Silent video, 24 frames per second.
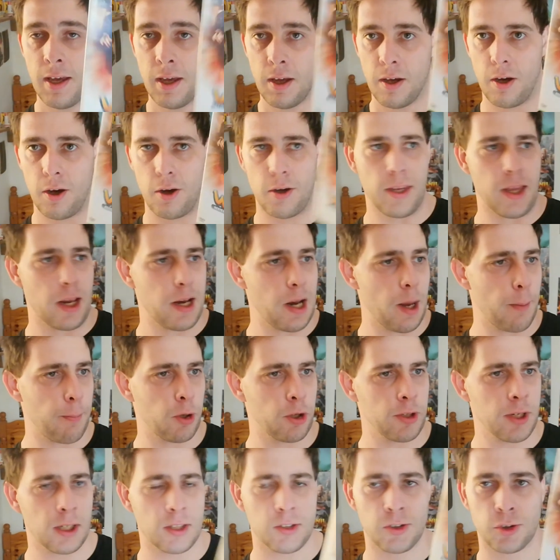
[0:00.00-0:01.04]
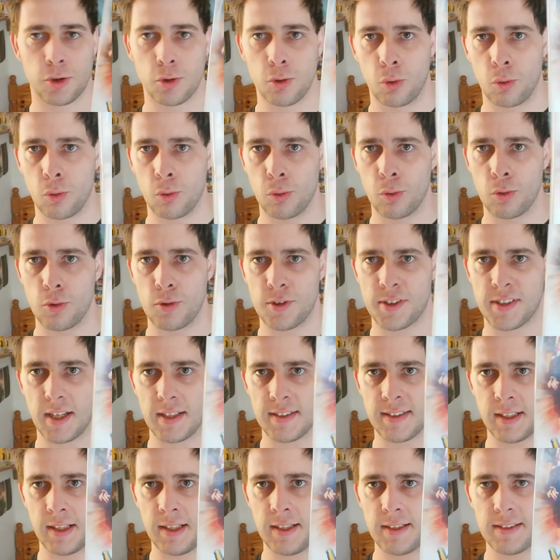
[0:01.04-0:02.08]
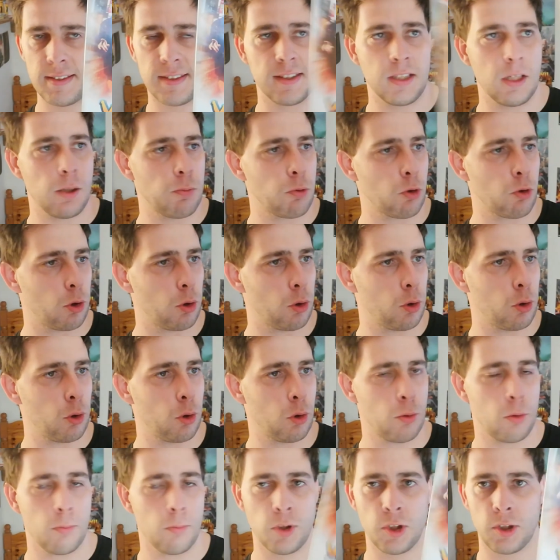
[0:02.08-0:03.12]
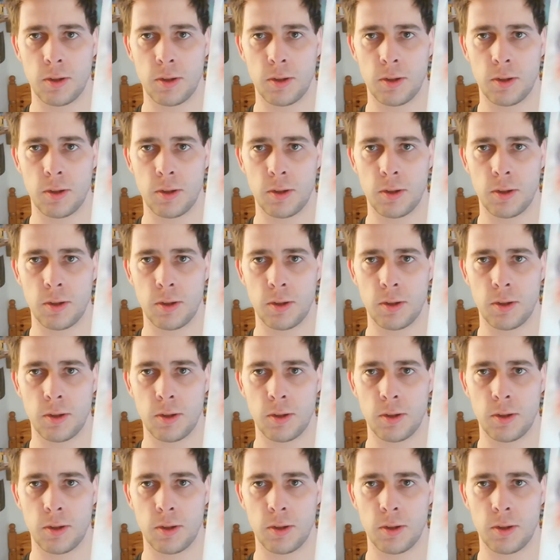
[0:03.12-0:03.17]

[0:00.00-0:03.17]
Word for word: Euh, il y a de la bonne action, euh, c'est assez lisible, euh,